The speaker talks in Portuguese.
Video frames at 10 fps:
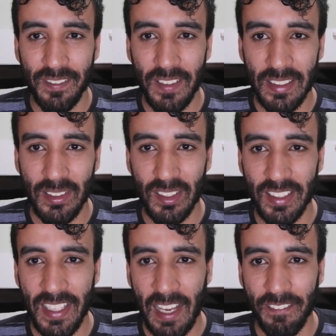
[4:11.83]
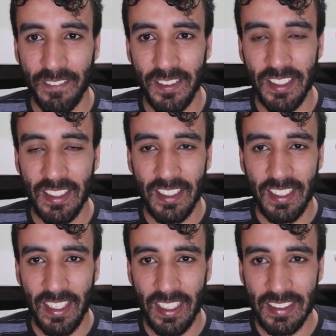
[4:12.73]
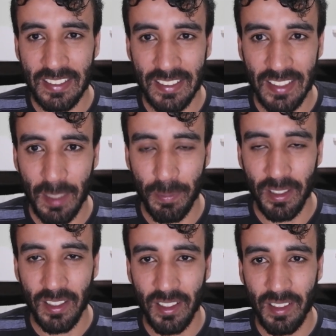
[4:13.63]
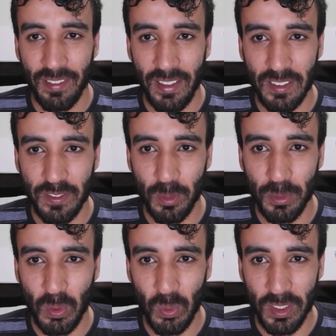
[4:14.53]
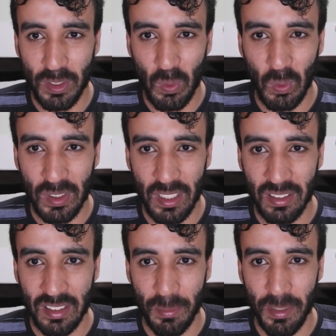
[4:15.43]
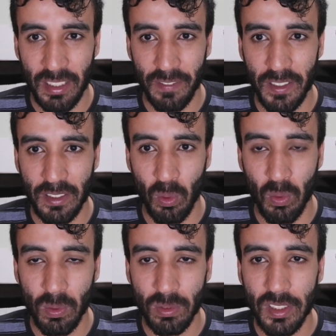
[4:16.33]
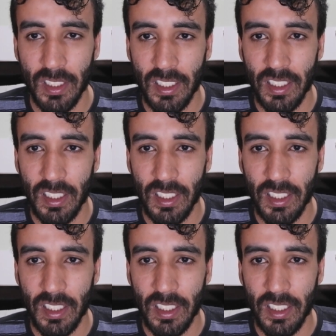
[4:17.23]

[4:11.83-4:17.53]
falando de Guerra Fria, ela sempre faz filmes com esse contexto também, já fez alguns.